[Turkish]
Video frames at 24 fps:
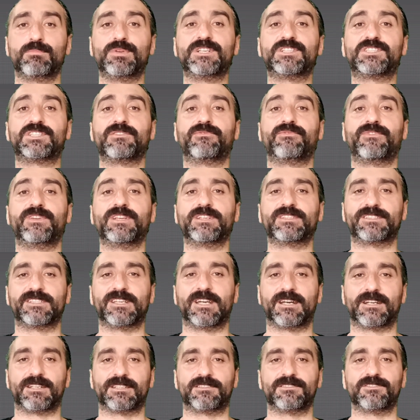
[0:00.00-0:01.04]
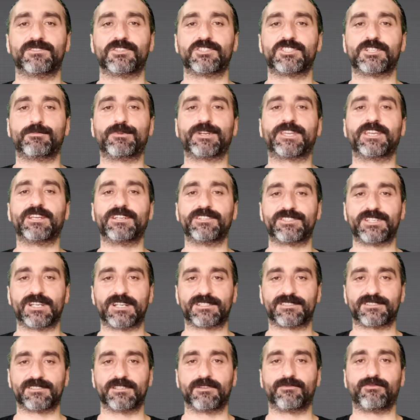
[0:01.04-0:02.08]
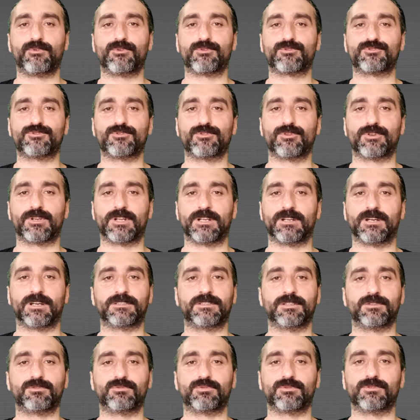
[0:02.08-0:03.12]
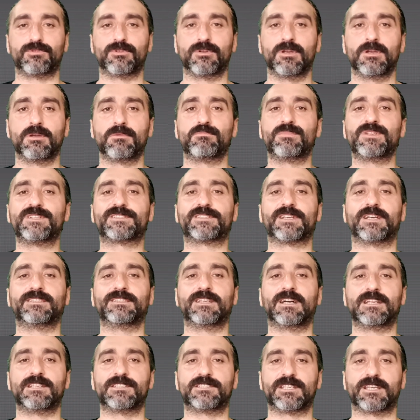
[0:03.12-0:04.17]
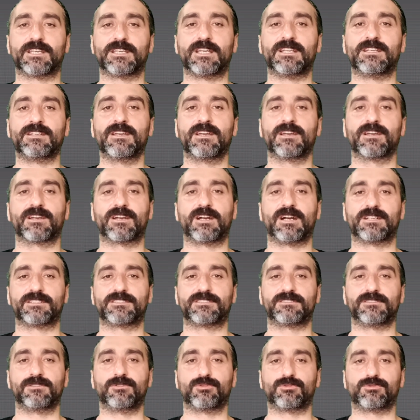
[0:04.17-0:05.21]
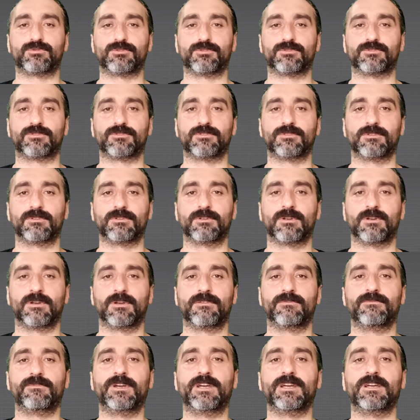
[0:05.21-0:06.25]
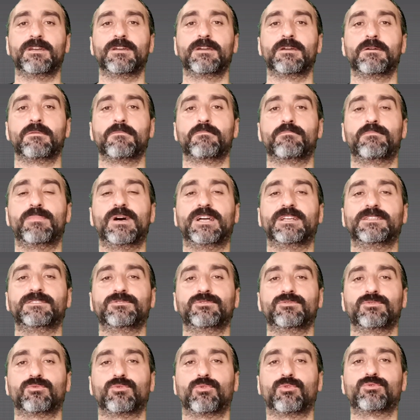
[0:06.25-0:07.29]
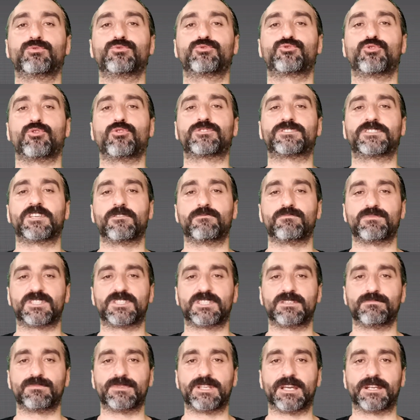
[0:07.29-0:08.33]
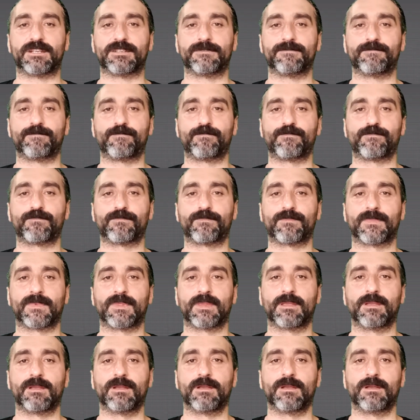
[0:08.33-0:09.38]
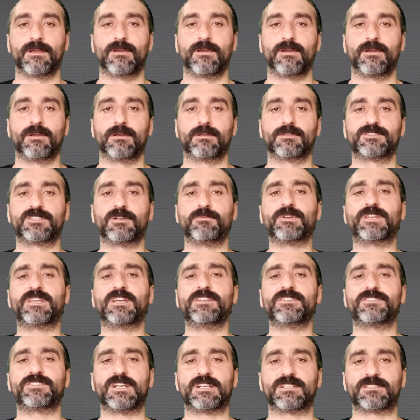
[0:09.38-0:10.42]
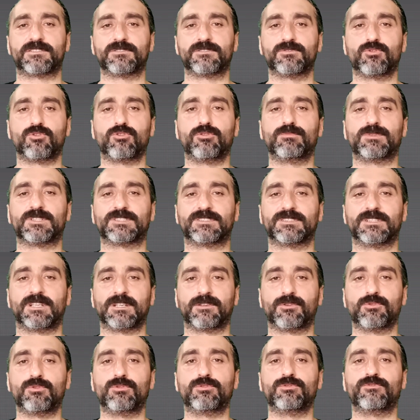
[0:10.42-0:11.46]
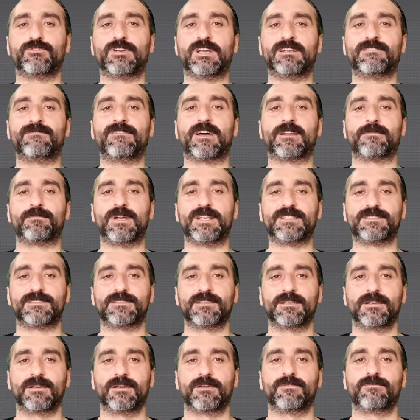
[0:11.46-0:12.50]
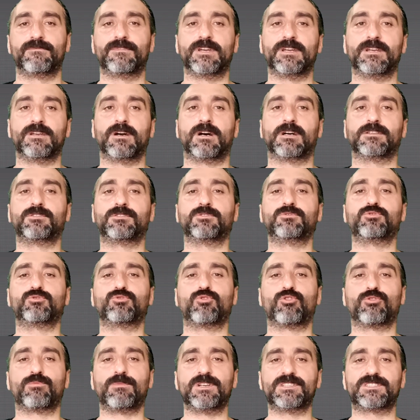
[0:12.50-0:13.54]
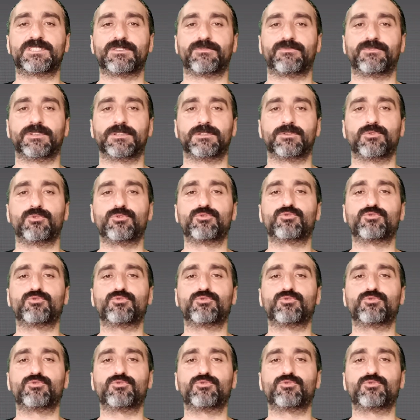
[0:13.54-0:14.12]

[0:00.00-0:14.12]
Bir çiftlik ziyaretinde camaken içerisinde Fox'u gören Atatürk bir sandalye çeker karşısına oturur ve ben onu çok sevmiştim der. Camaken içerisinde olmasına gönlü el vermez ve Atatürk Orman Çiftliği'nde